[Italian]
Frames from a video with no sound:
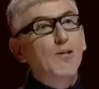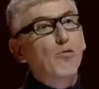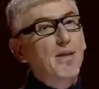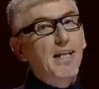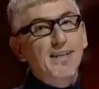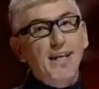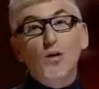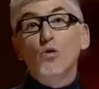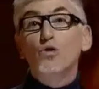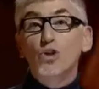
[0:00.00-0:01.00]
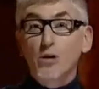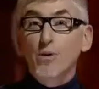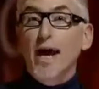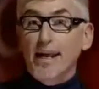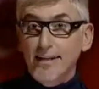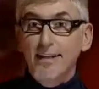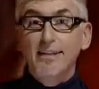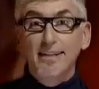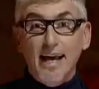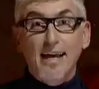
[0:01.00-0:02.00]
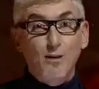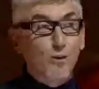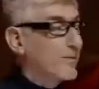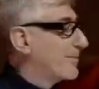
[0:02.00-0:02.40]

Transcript: nel 2003 con 5 anni di ritardo.